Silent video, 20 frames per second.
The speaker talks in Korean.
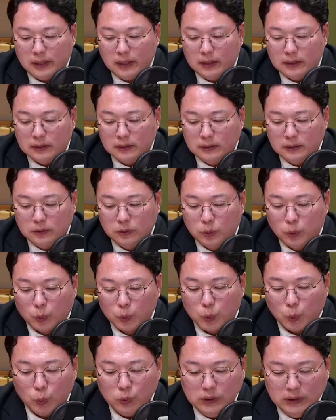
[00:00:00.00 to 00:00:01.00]
때는
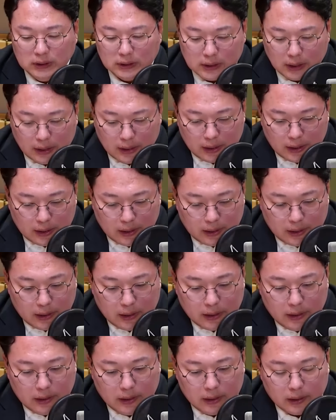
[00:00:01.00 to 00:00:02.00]

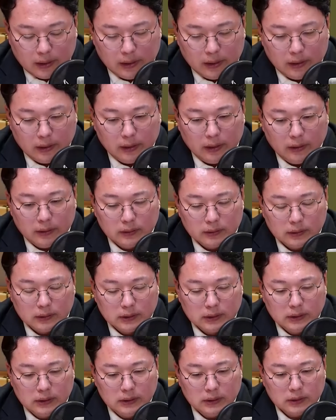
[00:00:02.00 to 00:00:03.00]
노동의제를
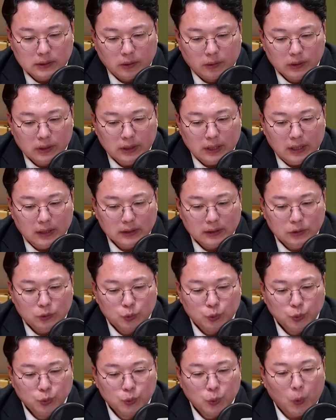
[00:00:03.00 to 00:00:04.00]
정의당이
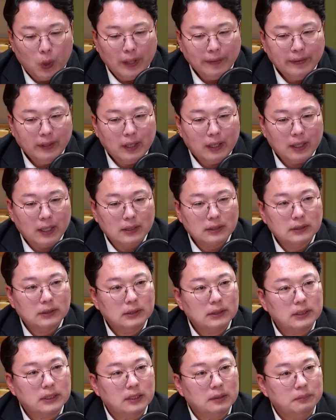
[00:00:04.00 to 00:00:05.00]
주도한다라는
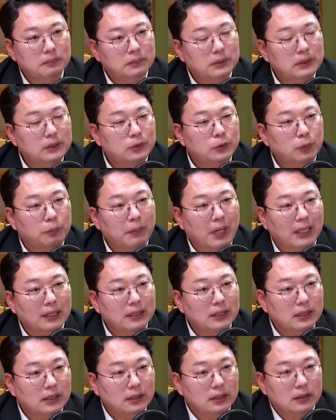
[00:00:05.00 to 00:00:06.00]
느낌을 좀
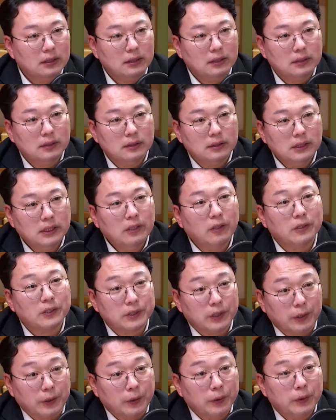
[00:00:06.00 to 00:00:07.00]
많이
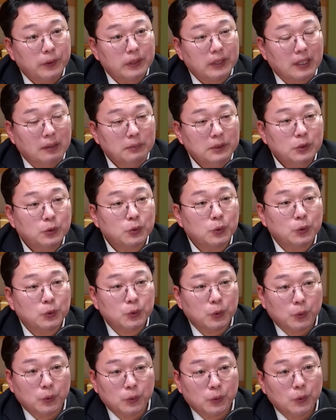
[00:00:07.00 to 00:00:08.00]
잃었어요. 그러니까 음.
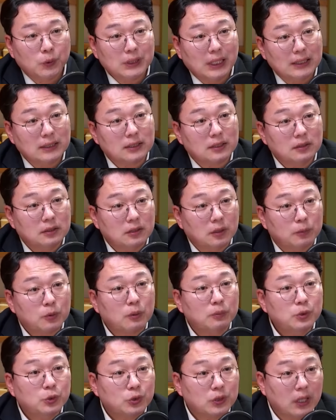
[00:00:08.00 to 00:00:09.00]
민주노총도 사실은
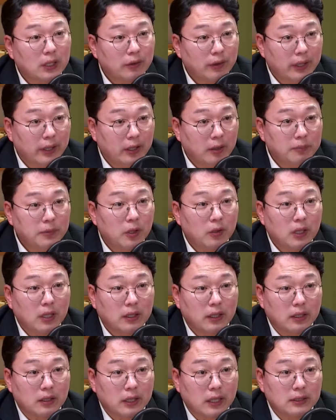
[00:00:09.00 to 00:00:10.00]
더불어민주당과의 협력
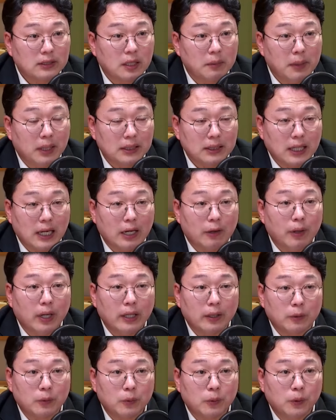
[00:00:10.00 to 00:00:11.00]
관계를 굉장히 많이
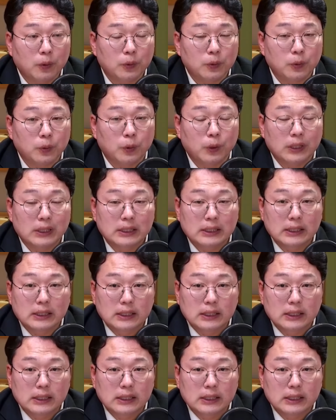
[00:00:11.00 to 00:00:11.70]
강화했고 또